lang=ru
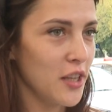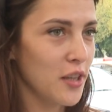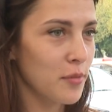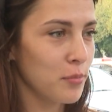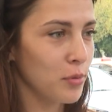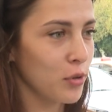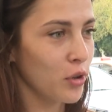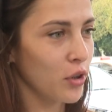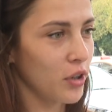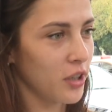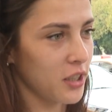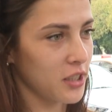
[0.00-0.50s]

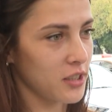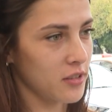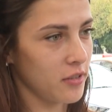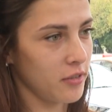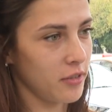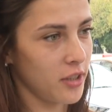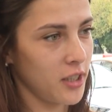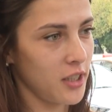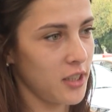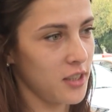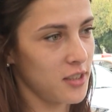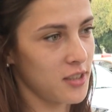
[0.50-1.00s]
неплохо
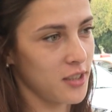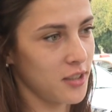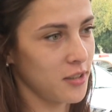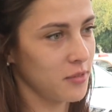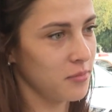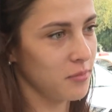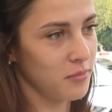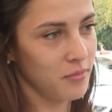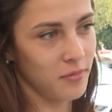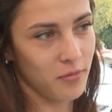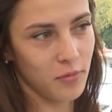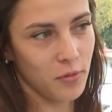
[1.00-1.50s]
развивается.
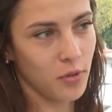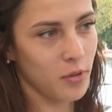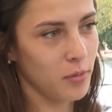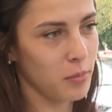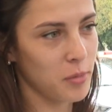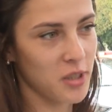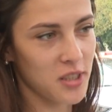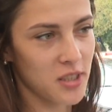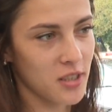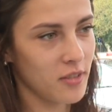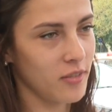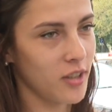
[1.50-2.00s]

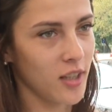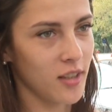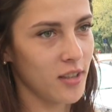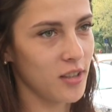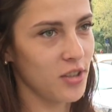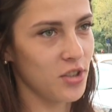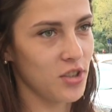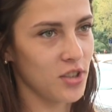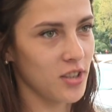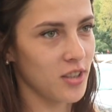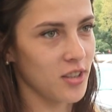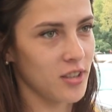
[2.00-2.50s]
Москва
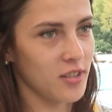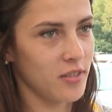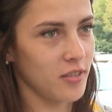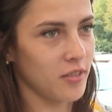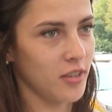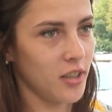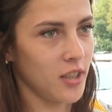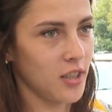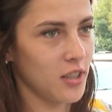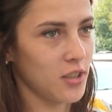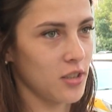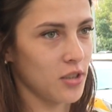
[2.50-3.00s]
отлично
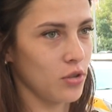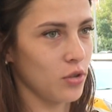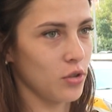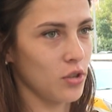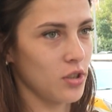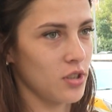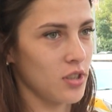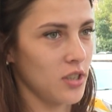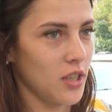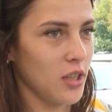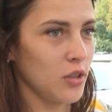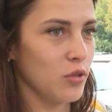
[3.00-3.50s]
развивается. То
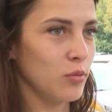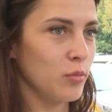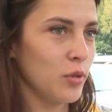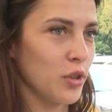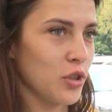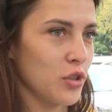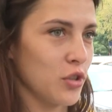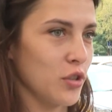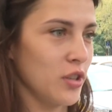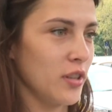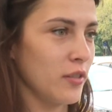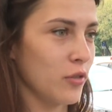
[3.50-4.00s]
есть я думаю,
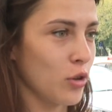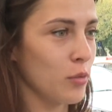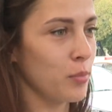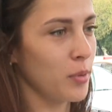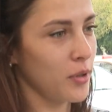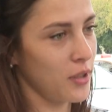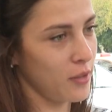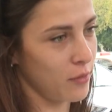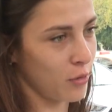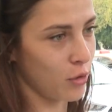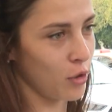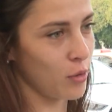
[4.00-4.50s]
что Европа
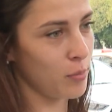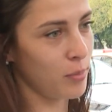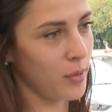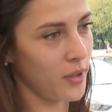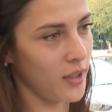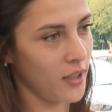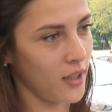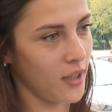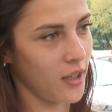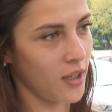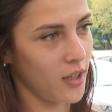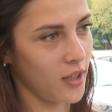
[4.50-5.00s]
Европа,
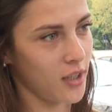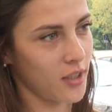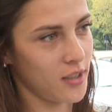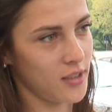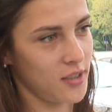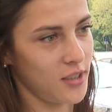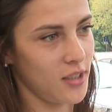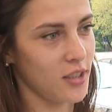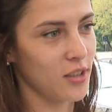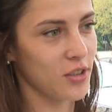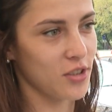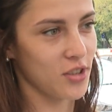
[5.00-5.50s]
а
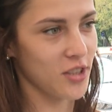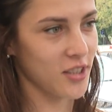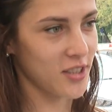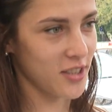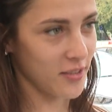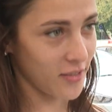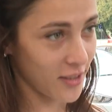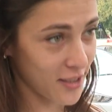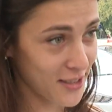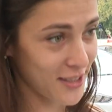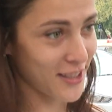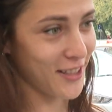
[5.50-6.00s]
Россия должна
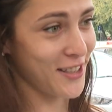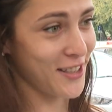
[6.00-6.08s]
оставаться